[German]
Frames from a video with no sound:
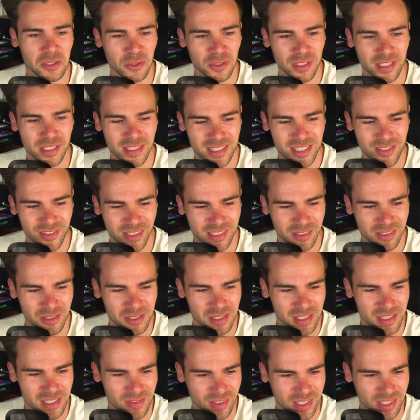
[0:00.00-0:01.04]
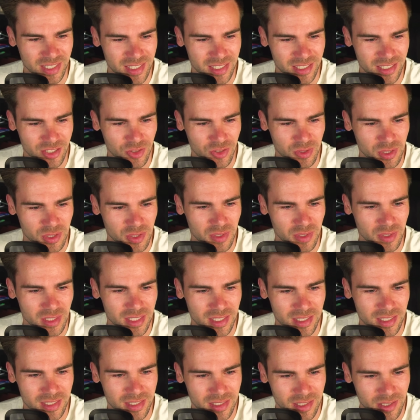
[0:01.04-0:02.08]
Juni 2020 schon so
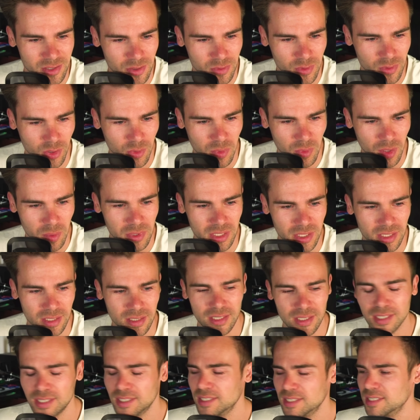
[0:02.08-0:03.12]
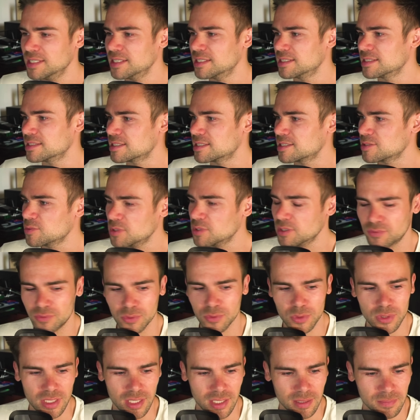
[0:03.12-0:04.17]
ist, dass es zur Roadmap hier
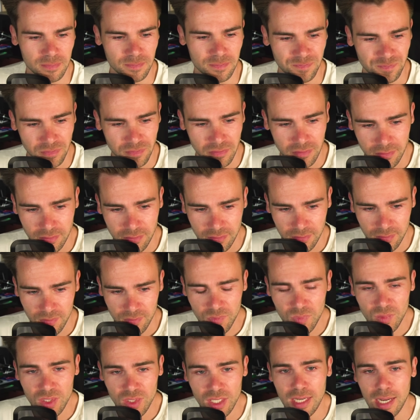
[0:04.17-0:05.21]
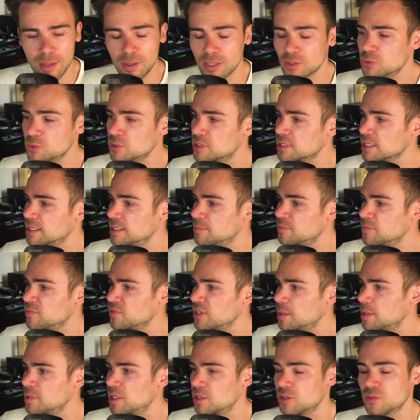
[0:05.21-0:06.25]
hinzugefügt haben. Aber gut, ähm, wir
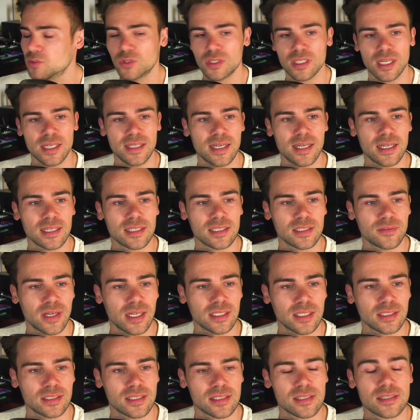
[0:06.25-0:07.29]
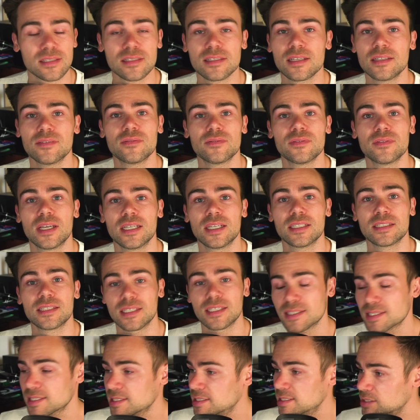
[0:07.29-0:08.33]
haben ja auch nur drei Jahre gewartet, dass es dann vielleicht
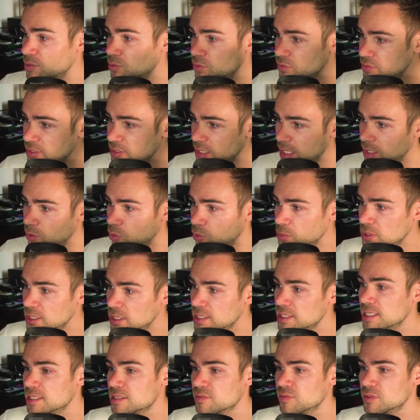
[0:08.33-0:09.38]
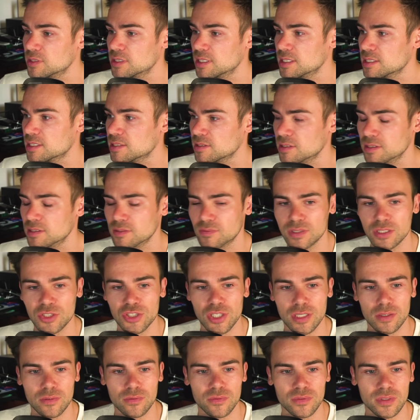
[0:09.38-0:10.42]
tatsächlich nun final umgesetzt wird, dass äh,
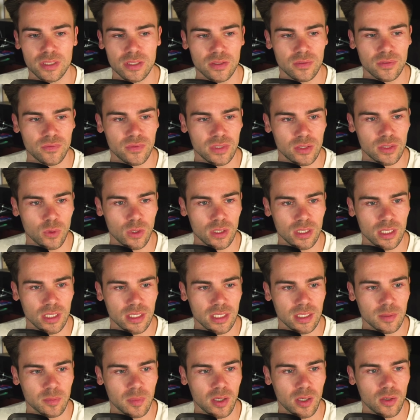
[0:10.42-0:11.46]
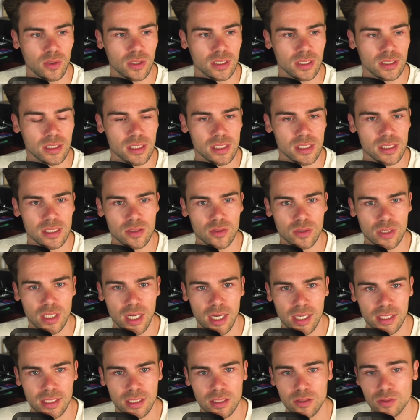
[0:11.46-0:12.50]
VeChain und Vitor dann eben auch gelistet und
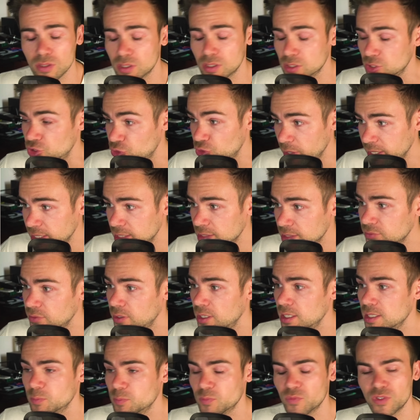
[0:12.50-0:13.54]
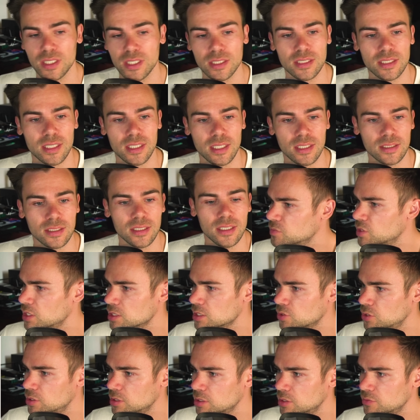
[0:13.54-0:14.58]
gehandelt und getradet vor allem werden kann.
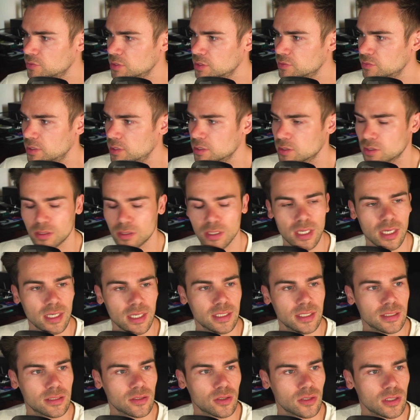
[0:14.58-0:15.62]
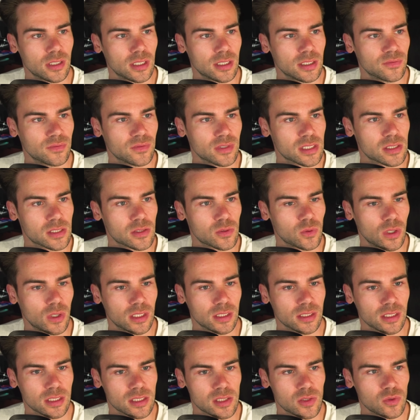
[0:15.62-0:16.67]
Das könnte auf jeden Fall noch eine Reihe neuer
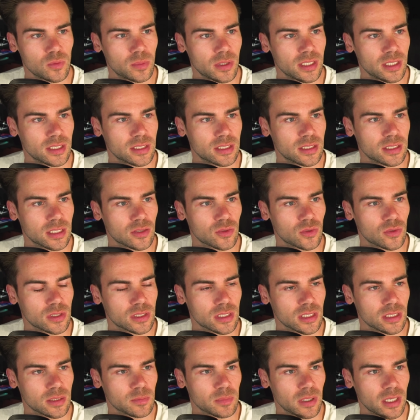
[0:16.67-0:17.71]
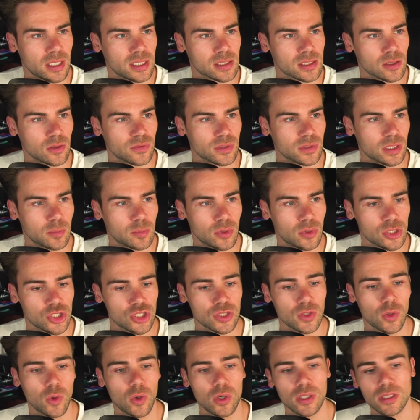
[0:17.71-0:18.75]
Investoren dazu bringen, die natürlich den Preis auch wieder
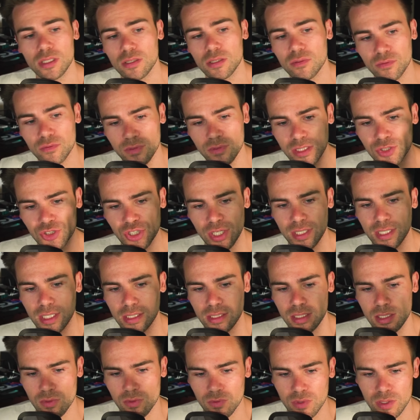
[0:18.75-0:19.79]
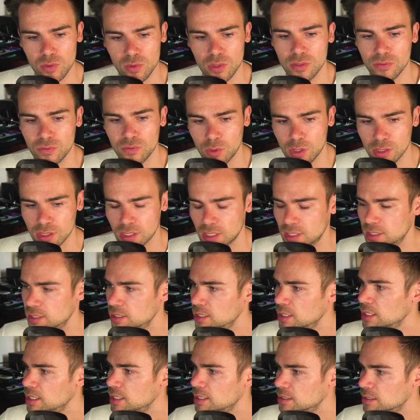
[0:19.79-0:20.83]
pushen. Und VeChain hat ja sowieso den Vorteil,
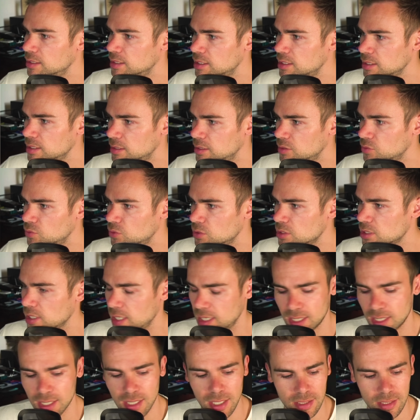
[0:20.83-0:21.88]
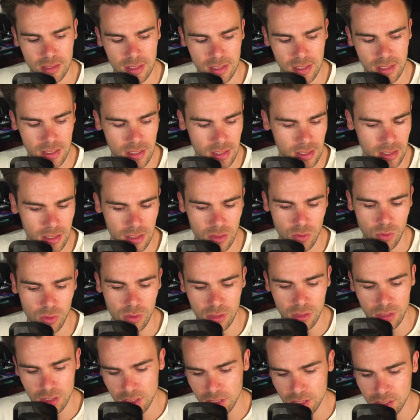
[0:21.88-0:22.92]
nicht in den USA ansässig
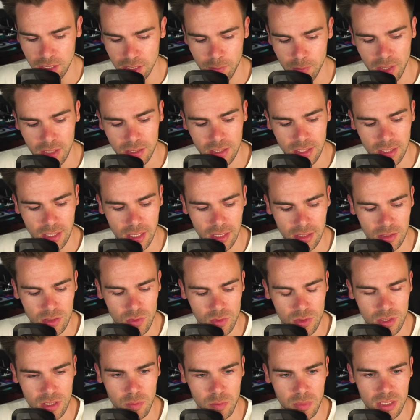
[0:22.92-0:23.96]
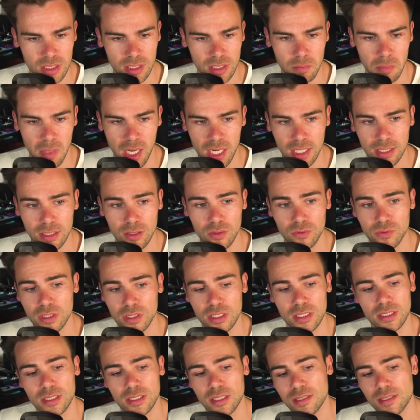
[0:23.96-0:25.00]
und China macht ja gerade so ziemlich den Markt auf. Die
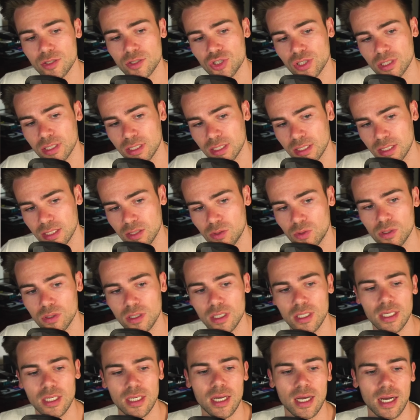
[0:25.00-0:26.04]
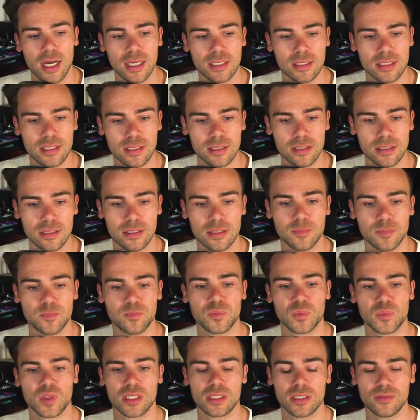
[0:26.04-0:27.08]
chinesische Regierung hat
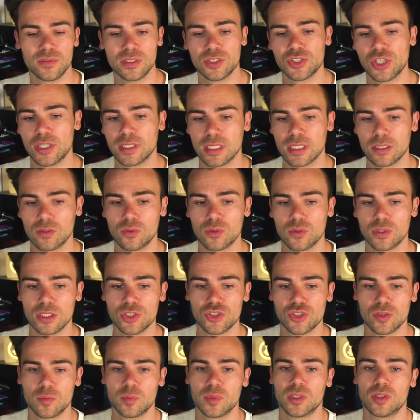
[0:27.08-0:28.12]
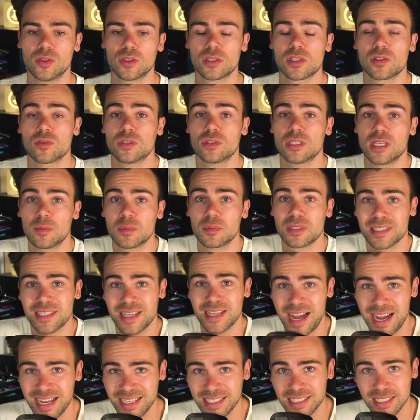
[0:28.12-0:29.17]
ähm, die VeChain-Technologie schon benutzt und die haben sich
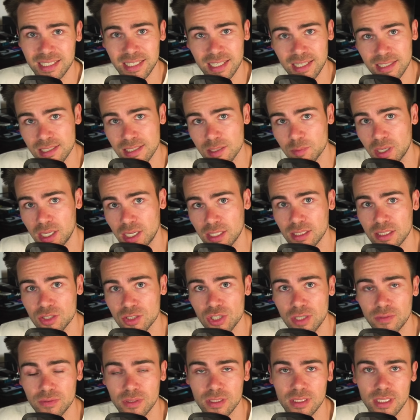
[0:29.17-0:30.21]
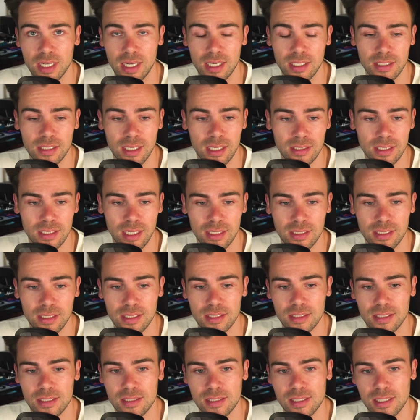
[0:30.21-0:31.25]
ja eine krasse Partnerschaft der, nach der
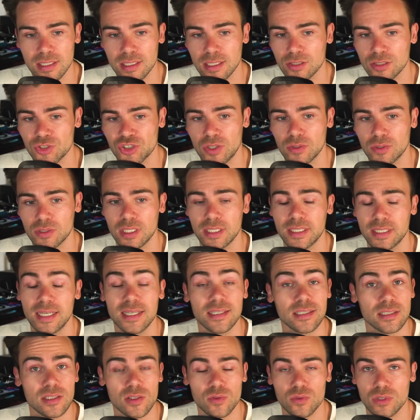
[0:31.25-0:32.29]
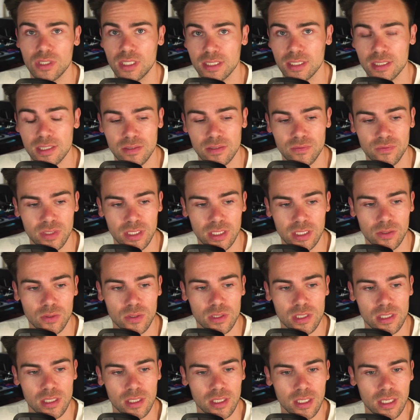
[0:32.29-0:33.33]
anderen gesichert. Schaut da gerne zu die letzten
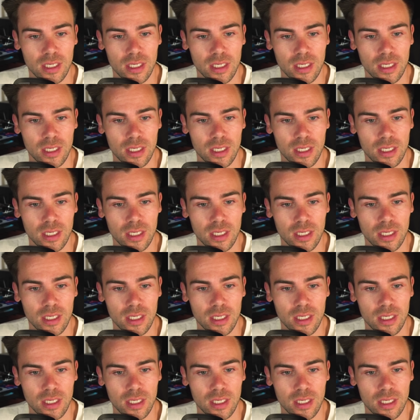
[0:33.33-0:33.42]
Videos.